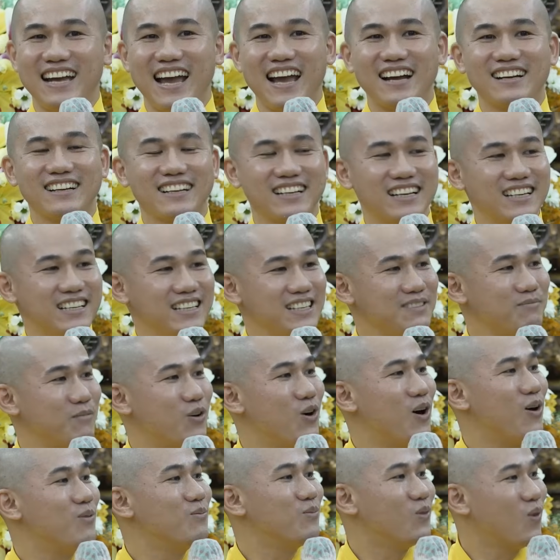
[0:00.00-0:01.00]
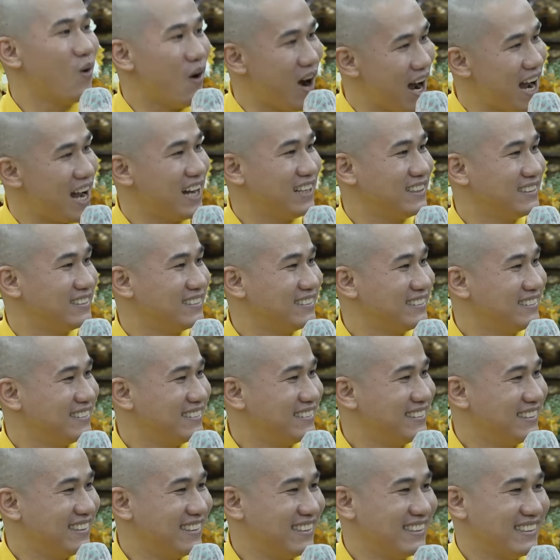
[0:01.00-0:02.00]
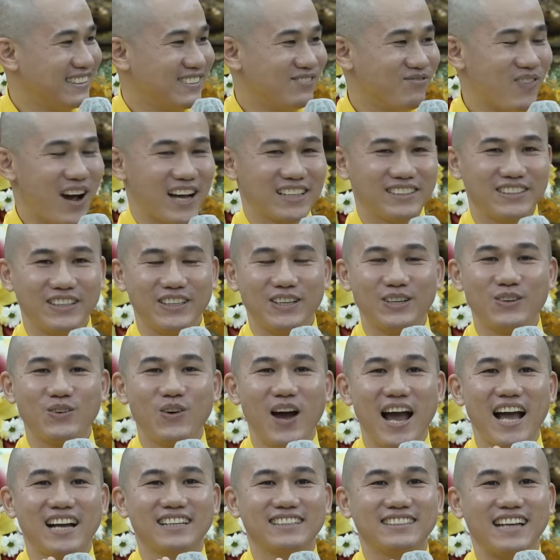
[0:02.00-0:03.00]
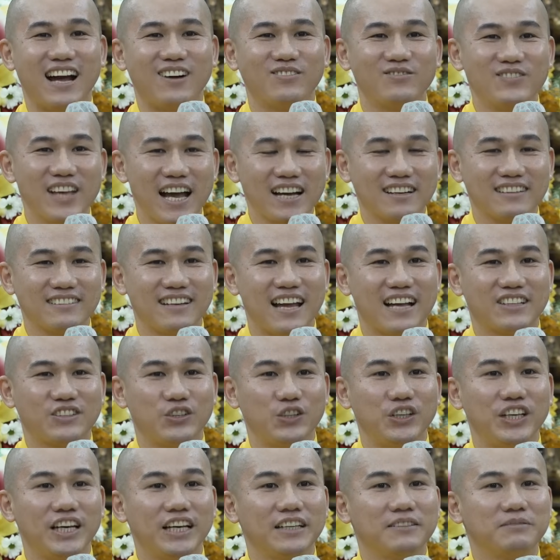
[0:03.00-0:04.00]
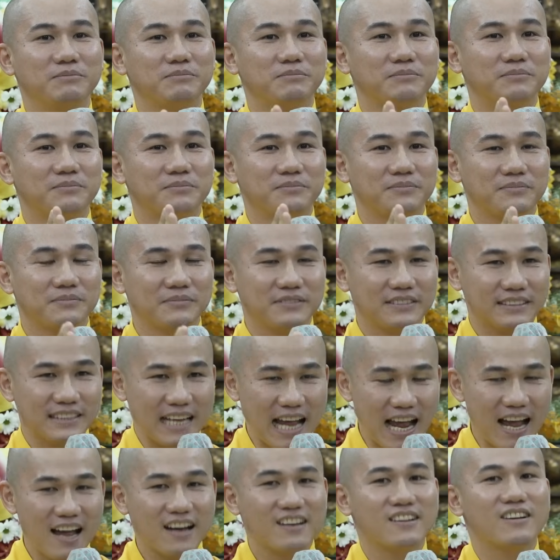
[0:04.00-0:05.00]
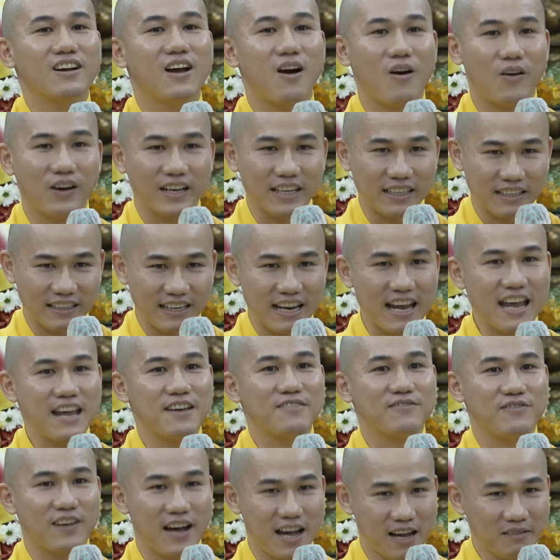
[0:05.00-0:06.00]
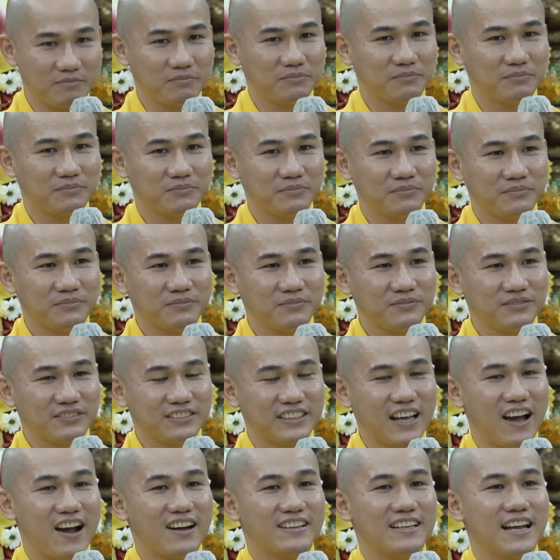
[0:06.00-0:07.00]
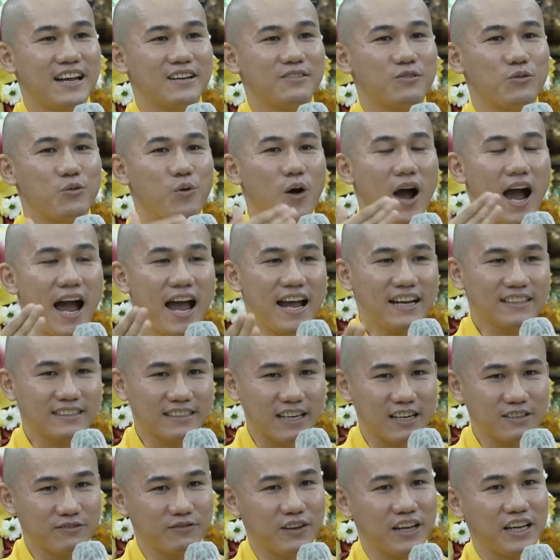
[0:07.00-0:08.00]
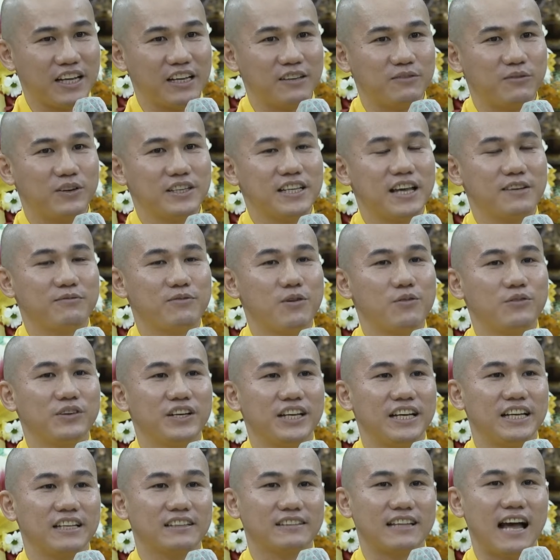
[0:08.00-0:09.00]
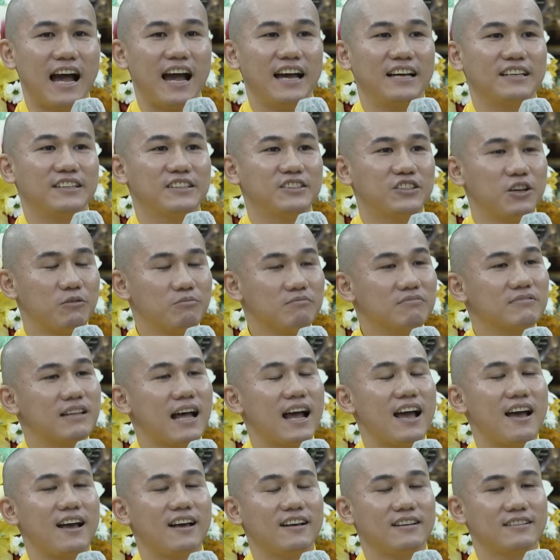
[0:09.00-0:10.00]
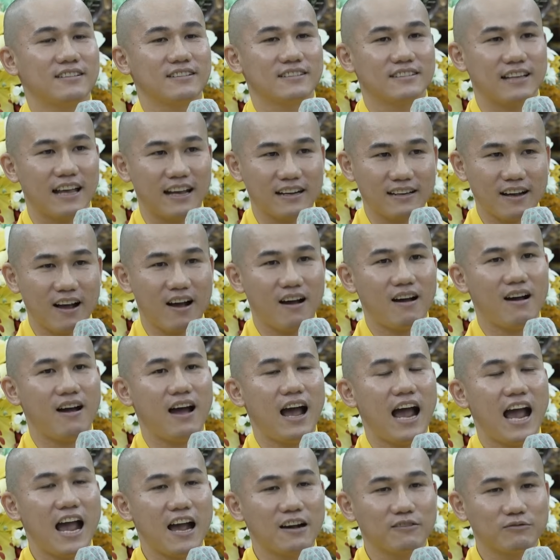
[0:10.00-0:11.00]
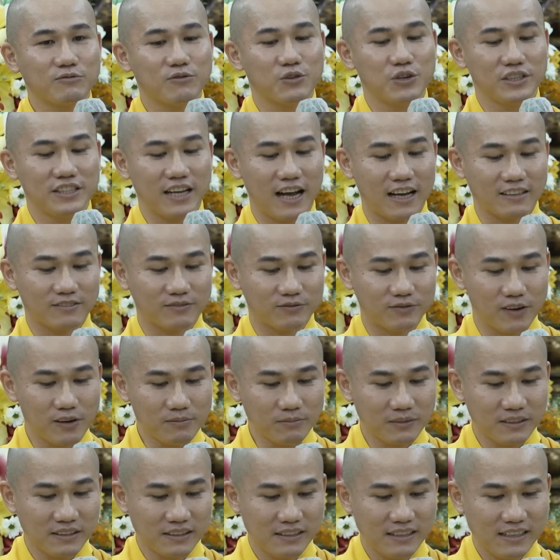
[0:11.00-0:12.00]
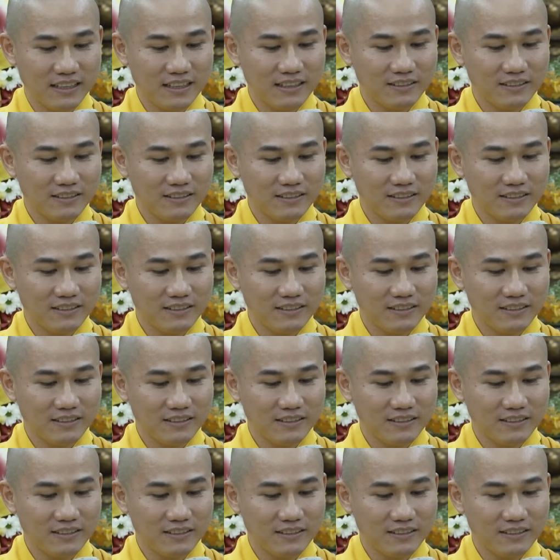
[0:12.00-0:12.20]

đi ăn cưới bữa hôm qua, mà chuyện quan trọng nhất là chuyện đang ngồi nghe Pháp. Cho nên quay trở về với giây phút hiện tại, chúng ta sẽ có an vui hạnh phúc.